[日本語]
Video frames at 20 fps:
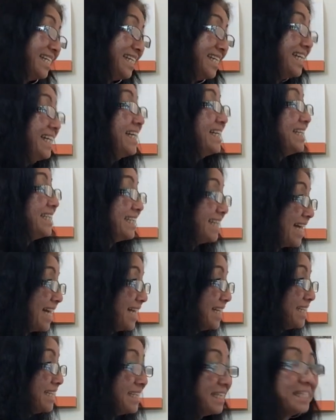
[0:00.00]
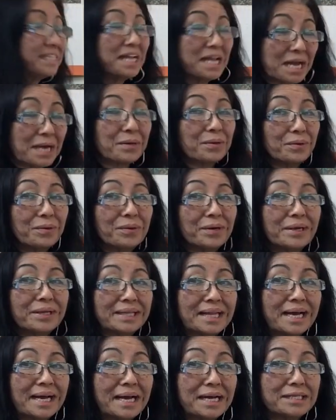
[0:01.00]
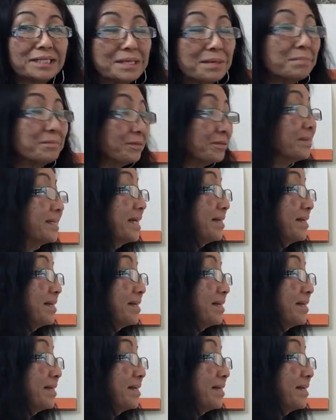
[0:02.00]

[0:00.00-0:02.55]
12341234こうなんかステップ踏